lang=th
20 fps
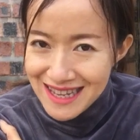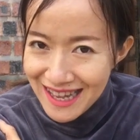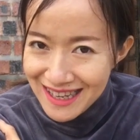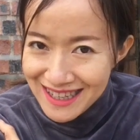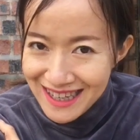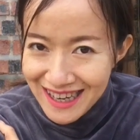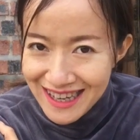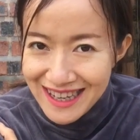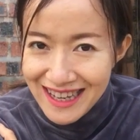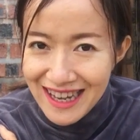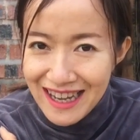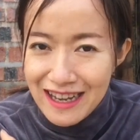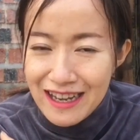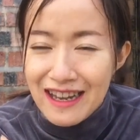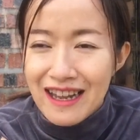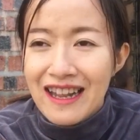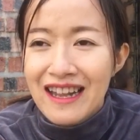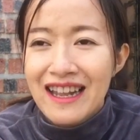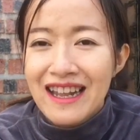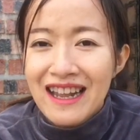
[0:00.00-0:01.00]
ษาไทยใหญ่
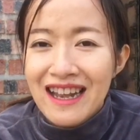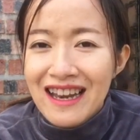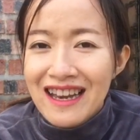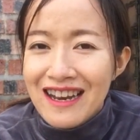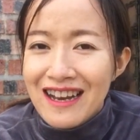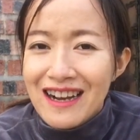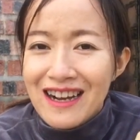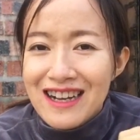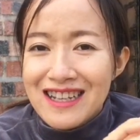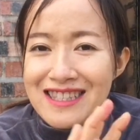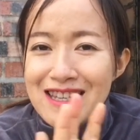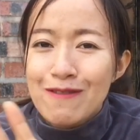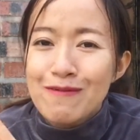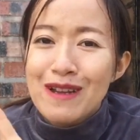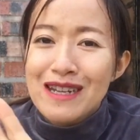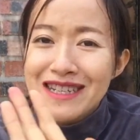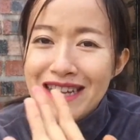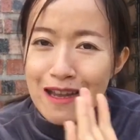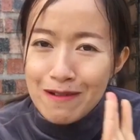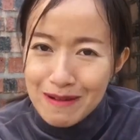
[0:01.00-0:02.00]
แล้วก็จะ
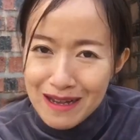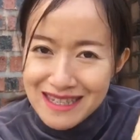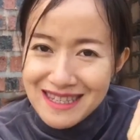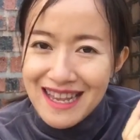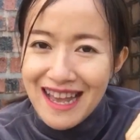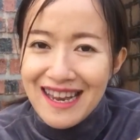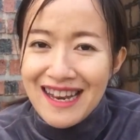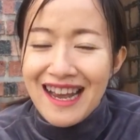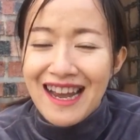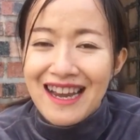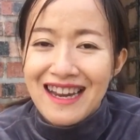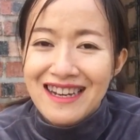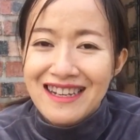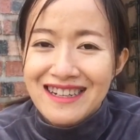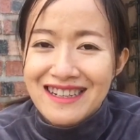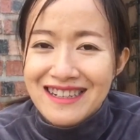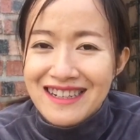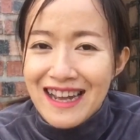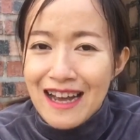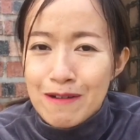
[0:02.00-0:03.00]
ไม่ใช้ภาษาไทย
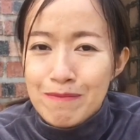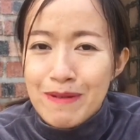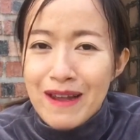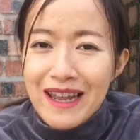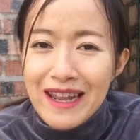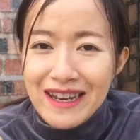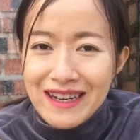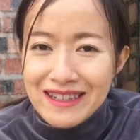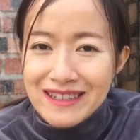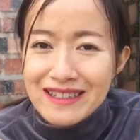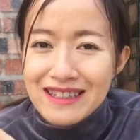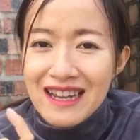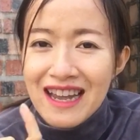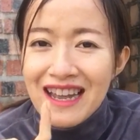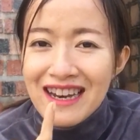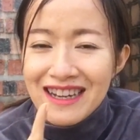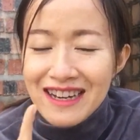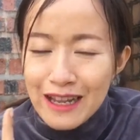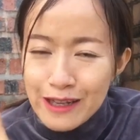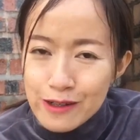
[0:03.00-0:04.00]
เลย ถ้าเป็น
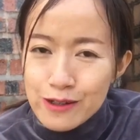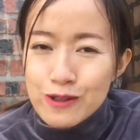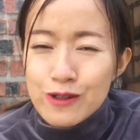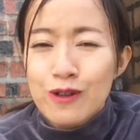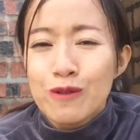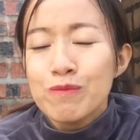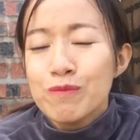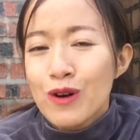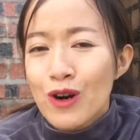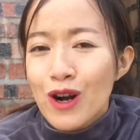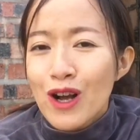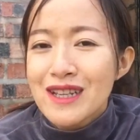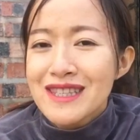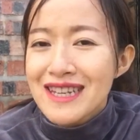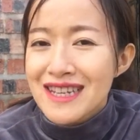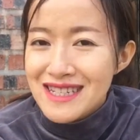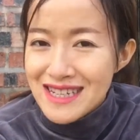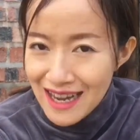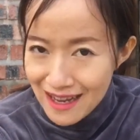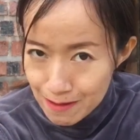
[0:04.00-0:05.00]
ใน YouTube โมก็
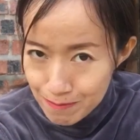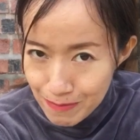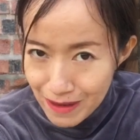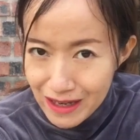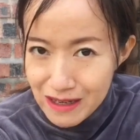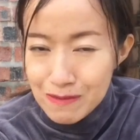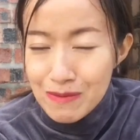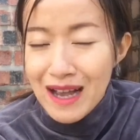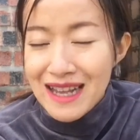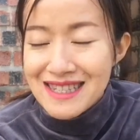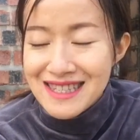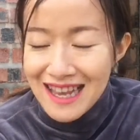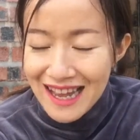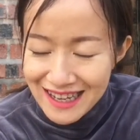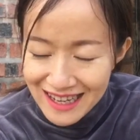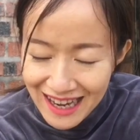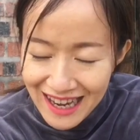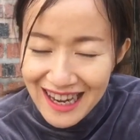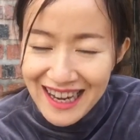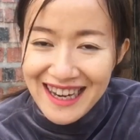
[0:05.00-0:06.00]
จะใช้เป็นภาษา
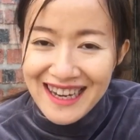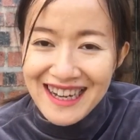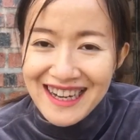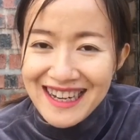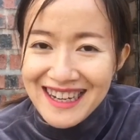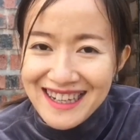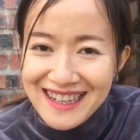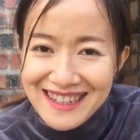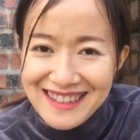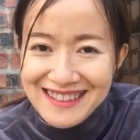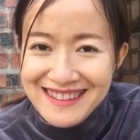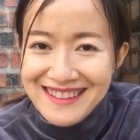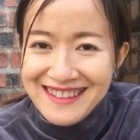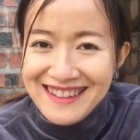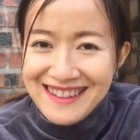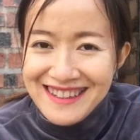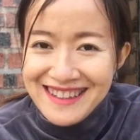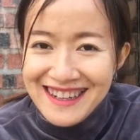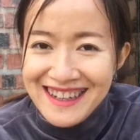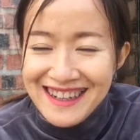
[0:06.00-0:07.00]
ไทยนะคะ
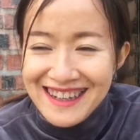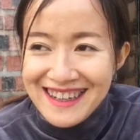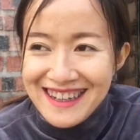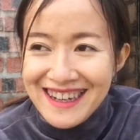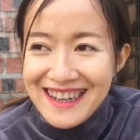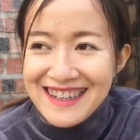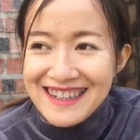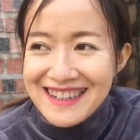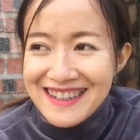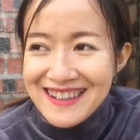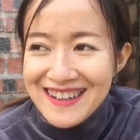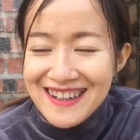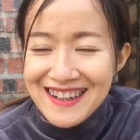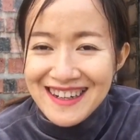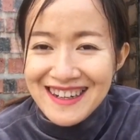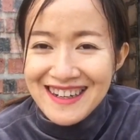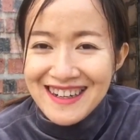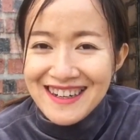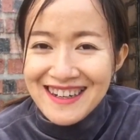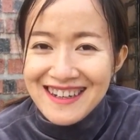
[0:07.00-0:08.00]
งั้นก็
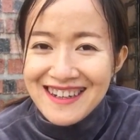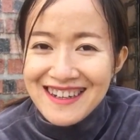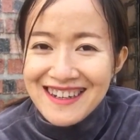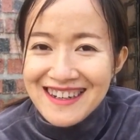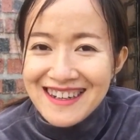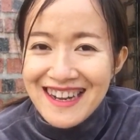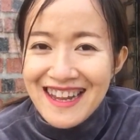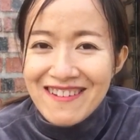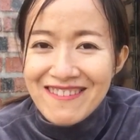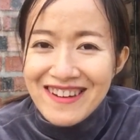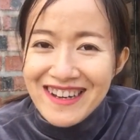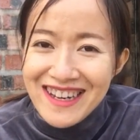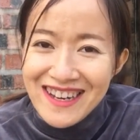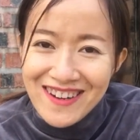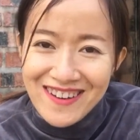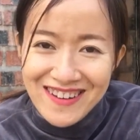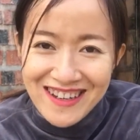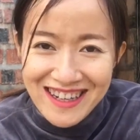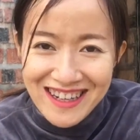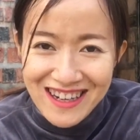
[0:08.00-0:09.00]
ในวิดี
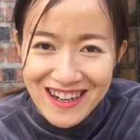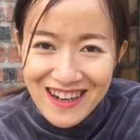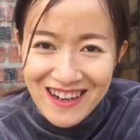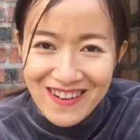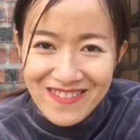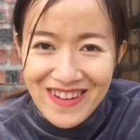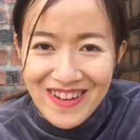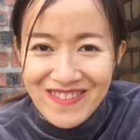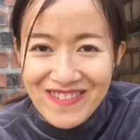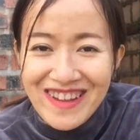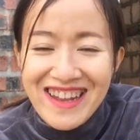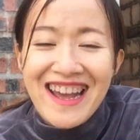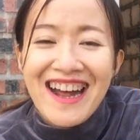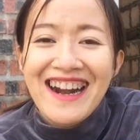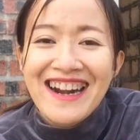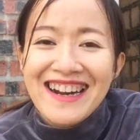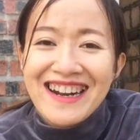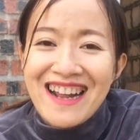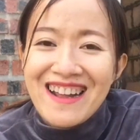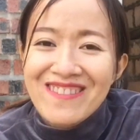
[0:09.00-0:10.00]
โอนี้ก็ไม่มี
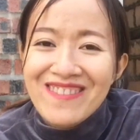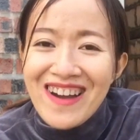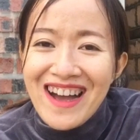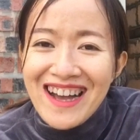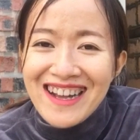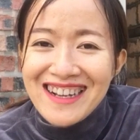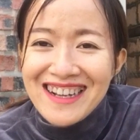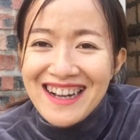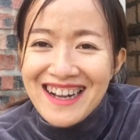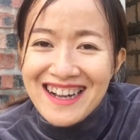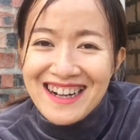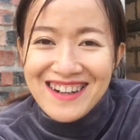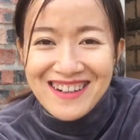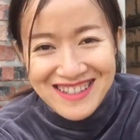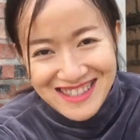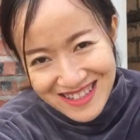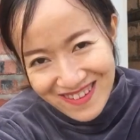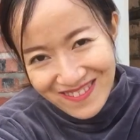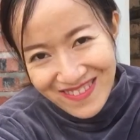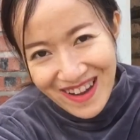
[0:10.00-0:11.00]
อะไรมากค่ะก็
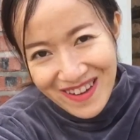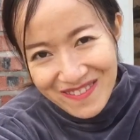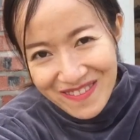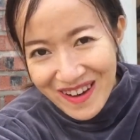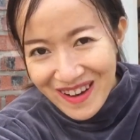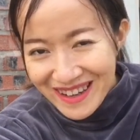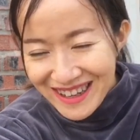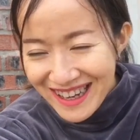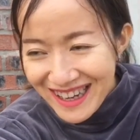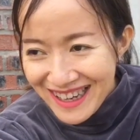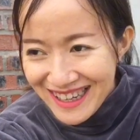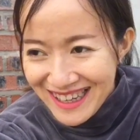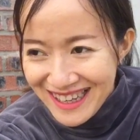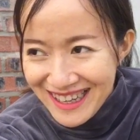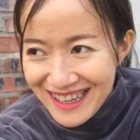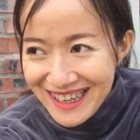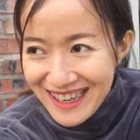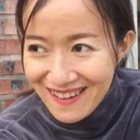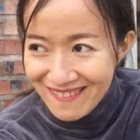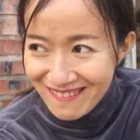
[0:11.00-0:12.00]
จะมาบอกแค่
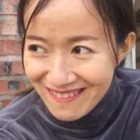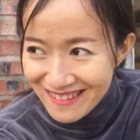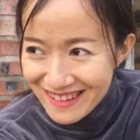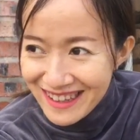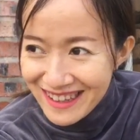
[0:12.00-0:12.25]
นี้ เดี๋ยว